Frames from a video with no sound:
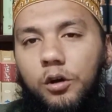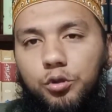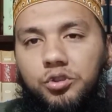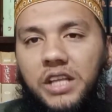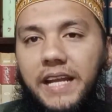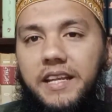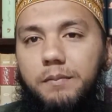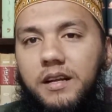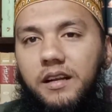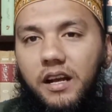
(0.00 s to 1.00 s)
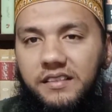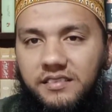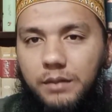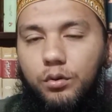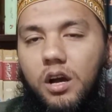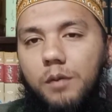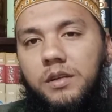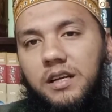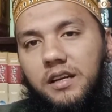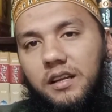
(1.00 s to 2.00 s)
हुसैनी बनकर इसका
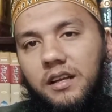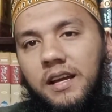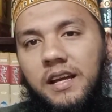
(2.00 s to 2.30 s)
मुकाबला करें